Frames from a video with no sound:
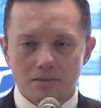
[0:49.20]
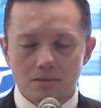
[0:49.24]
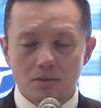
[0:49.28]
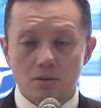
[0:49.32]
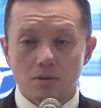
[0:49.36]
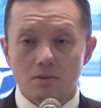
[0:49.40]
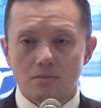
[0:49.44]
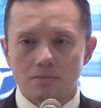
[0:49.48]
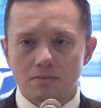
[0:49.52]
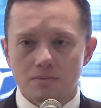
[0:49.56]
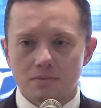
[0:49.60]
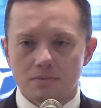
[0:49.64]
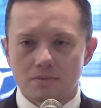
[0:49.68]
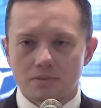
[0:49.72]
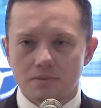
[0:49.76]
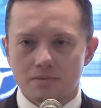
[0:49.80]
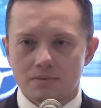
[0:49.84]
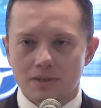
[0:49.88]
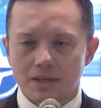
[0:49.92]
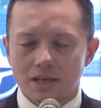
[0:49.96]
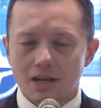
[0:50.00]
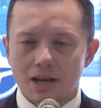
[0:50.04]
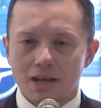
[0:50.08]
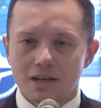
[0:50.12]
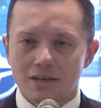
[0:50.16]
no,
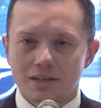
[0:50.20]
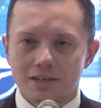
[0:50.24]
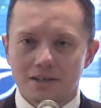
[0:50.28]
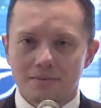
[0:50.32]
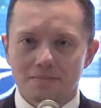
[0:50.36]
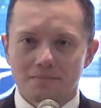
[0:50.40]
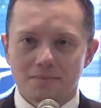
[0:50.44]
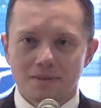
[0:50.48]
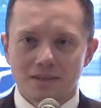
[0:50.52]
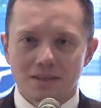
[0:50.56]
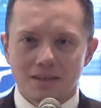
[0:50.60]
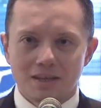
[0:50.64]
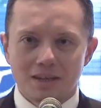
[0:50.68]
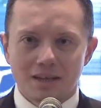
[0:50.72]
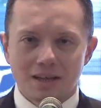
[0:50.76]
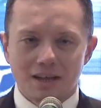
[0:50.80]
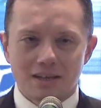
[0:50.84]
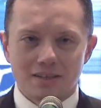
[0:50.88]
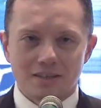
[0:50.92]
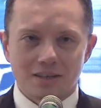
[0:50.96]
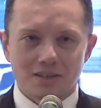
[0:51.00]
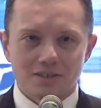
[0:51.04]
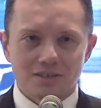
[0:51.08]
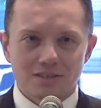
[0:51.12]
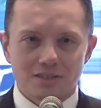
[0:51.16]
wygrali, a
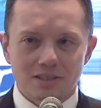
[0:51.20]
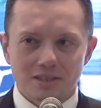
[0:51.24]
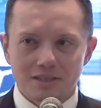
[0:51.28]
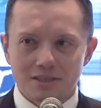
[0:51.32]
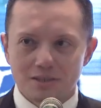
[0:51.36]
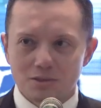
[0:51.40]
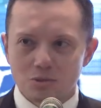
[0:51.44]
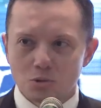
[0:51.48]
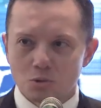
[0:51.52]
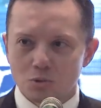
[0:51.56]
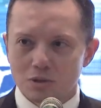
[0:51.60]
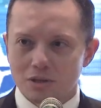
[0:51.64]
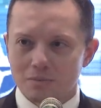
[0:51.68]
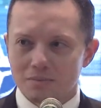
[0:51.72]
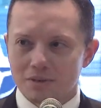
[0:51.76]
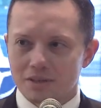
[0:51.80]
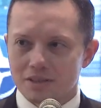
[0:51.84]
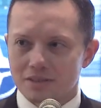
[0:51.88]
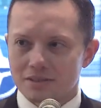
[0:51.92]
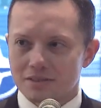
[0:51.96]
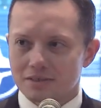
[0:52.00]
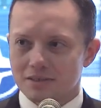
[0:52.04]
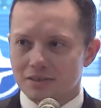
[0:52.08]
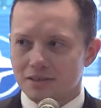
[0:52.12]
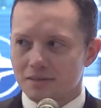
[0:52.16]
także zajęli drugie
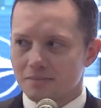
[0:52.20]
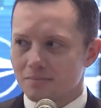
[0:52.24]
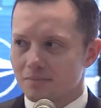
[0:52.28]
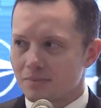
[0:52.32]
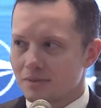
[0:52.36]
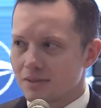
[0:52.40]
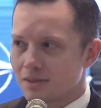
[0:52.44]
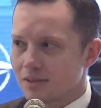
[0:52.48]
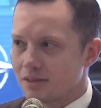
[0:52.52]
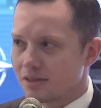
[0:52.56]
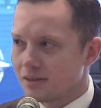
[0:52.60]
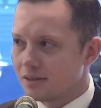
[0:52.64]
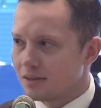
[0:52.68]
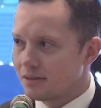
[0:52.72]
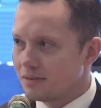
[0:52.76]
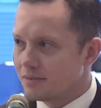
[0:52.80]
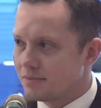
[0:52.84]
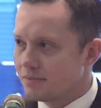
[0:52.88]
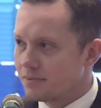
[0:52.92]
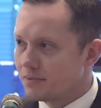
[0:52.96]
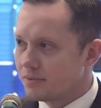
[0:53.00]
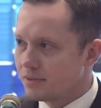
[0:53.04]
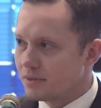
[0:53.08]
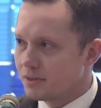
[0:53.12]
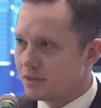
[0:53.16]
miejsce
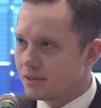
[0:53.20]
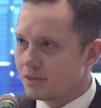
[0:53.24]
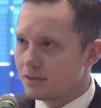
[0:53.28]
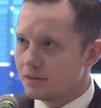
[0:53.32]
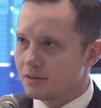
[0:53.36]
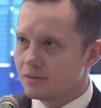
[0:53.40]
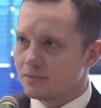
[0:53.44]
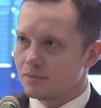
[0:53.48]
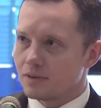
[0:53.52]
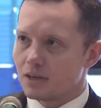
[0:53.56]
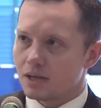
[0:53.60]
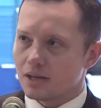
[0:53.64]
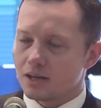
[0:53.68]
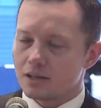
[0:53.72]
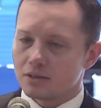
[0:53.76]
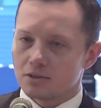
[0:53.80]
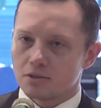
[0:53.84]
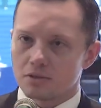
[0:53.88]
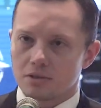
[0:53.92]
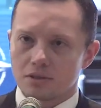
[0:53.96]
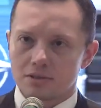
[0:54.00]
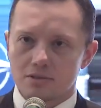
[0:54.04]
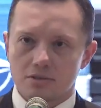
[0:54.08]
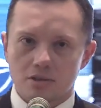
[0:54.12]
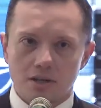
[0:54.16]
w,
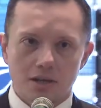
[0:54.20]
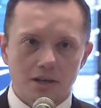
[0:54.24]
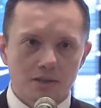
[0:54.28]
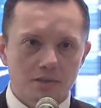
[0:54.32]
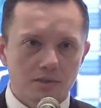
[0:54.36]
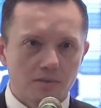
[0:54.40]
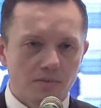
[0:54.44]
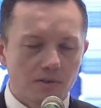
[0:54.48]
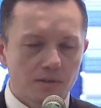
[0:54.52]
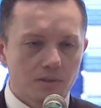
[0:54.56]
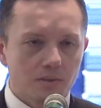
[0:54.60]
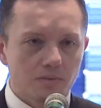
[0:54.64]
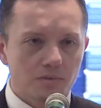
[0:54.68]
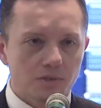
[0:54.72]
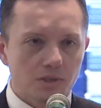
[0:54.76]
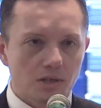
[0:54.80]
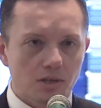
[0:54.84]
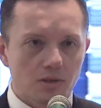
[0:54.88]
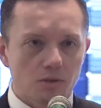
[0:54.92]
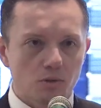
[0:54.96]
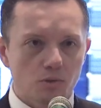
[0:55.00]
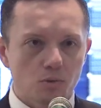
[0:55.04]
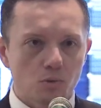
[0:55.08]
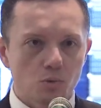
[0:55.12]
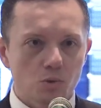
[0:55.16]
w zorganizowanym w
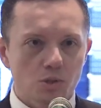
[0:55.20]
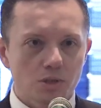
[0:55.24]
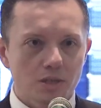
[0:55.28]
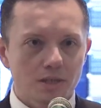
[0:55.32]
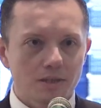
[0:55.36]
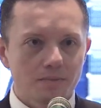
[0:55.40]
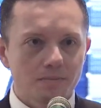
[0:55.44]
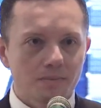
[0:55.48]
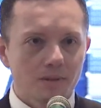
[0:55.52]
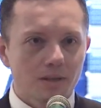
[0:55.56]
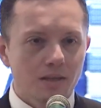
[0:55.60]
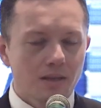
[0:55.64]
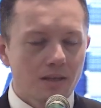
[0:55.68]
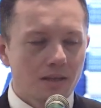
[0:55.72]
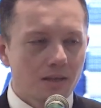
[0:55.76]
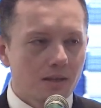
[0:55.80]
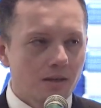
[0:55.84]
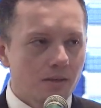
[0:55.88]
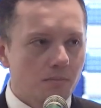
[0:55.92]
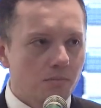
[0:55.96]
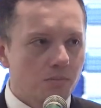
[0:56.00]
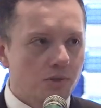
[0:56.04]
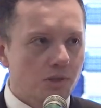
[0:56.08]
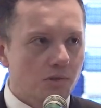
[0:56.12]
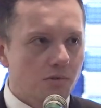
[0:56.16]
Czarnogórze.
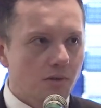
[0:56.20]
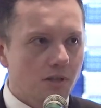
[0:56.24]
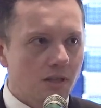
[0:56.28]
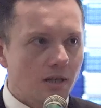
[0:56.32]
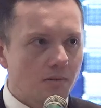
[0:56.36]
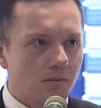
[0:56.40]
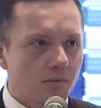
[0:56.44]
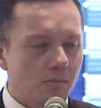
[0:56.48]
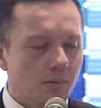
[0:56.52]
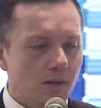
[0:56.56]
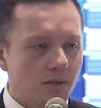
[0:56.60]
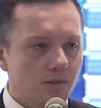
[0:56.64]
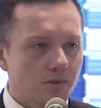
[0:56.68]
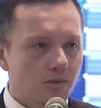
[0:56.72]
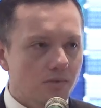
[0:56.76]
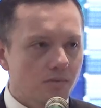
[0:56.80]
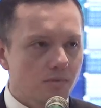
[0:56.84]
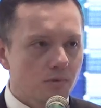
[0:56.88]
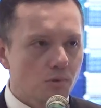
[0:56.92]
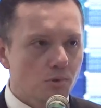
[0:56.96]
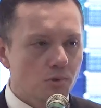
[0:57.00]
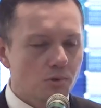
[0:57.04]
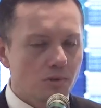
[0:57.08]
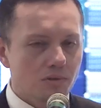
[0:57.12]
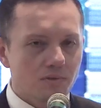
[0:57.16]
Przykładamy bardzo
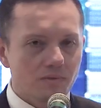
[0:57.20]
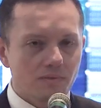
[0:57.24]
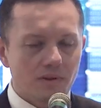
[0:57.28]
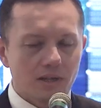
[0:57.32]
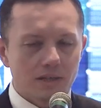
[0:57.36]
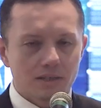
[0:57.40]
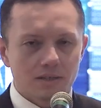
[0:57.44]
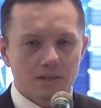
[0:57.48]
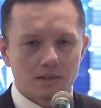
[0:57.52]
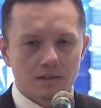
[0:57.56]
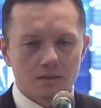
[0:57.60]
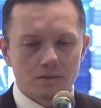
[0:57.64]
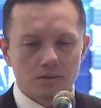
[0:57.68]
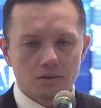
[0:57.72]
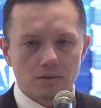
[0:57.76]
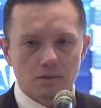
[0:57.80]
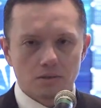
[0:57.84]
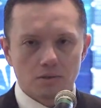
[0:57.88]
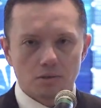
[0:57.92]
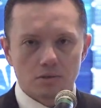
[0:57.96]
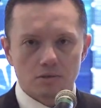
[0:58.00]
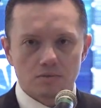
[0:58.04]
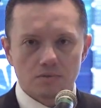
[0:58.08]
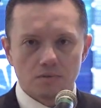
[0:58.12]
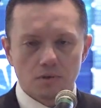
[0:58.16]
dużą wagę do
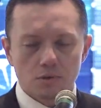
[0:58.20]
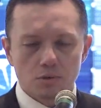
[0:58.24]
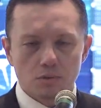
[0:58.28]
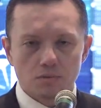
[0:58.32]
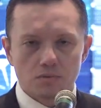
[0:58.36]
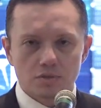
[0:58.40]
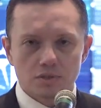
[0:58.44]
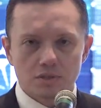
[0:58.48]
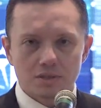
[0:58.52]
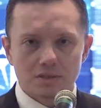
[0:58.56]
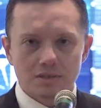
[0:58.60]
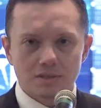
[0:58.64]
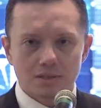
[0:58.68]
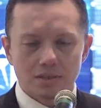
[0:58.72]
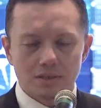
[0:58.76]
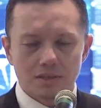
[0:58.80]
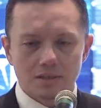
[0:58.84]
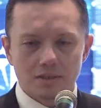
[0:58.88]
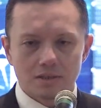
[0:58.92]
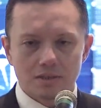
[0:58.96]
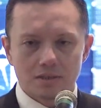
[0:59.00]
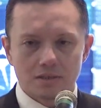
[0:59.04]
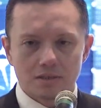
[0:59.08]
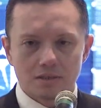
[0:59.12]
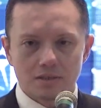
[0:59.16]
rozwoju
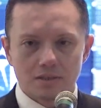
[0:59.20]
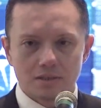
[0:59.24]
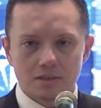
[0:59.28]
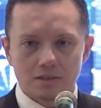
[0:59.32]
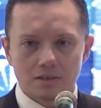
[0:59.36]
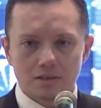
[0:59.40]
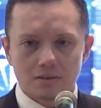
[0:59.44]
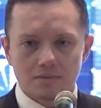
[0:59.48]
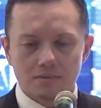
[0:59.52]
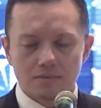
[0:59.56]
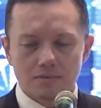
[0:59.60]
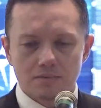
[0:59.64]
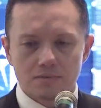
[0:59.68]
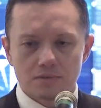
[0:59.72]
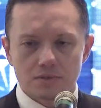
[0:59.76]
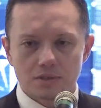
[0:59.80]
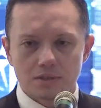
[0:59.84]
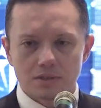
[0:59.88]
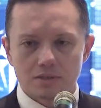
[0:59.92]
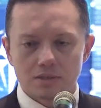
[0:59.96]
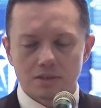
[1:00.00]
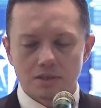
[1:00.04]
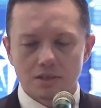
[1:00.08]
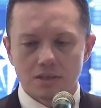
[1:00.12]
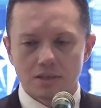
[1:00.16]
wszystkich,
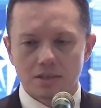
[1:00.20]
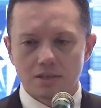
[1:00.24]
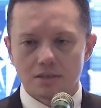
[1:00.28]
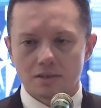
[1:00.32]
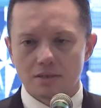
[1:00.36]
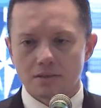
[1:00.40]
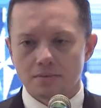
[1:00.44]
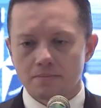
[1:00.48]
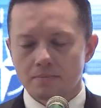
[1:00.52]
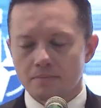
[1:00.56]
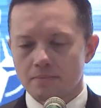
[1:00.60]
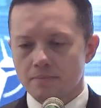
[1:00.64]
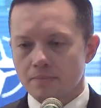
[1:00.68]
wszystkich